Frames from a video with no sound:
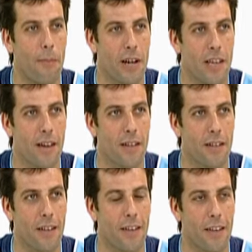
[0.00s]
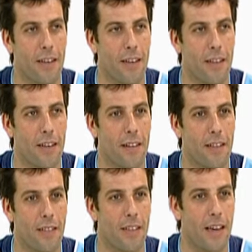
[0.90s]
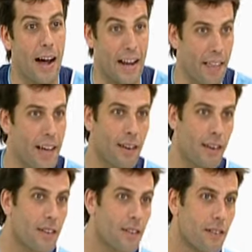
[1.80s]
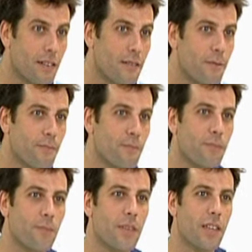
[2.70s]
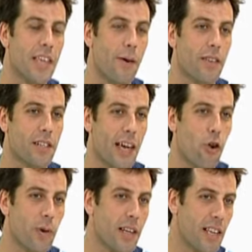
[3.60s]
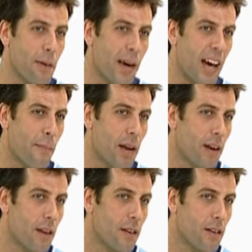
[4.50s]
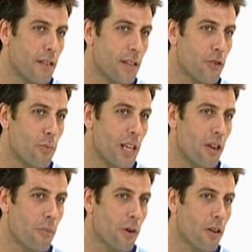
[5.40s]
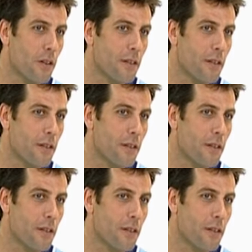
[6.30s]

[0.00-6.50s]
manía de agradar y a veces caigo bien a quien me cae mal. Y es súper incómodo.